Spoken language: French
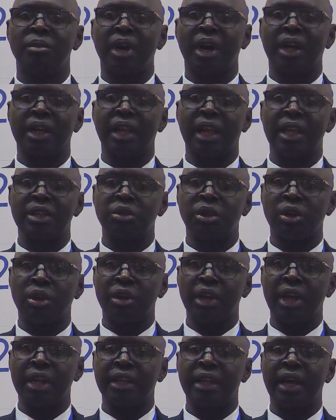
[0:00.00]
entre la région
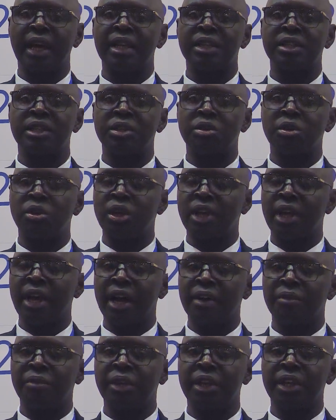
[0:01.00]
orientale,
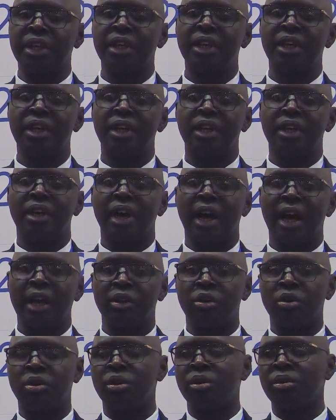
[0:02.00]
CGLIA Afrique,
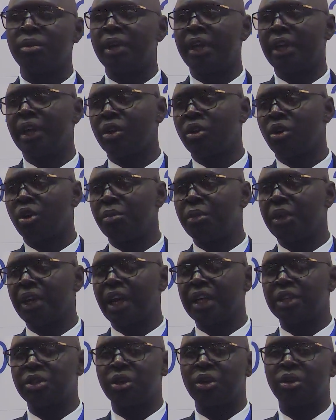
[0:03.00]
ADO et
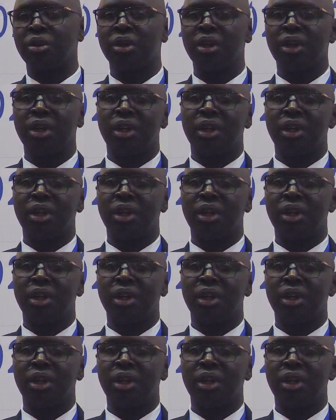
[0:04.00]
Éco-communication.